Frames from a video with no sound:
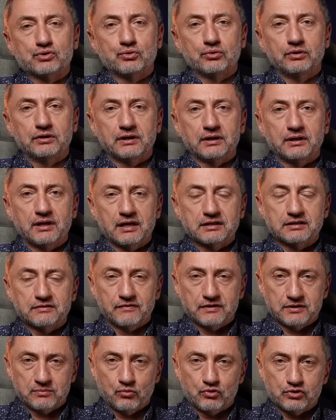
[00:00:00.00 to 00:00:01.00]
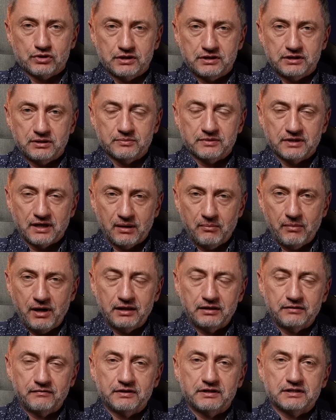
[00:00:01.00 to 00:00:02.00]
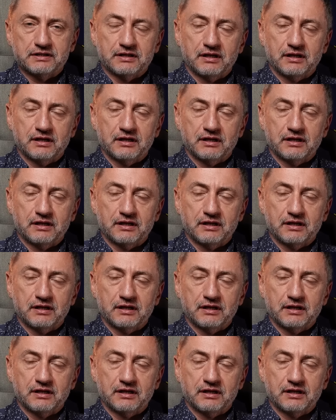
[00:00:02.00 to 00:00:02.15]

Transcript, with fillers: что это даст возможность им зарабатывать и,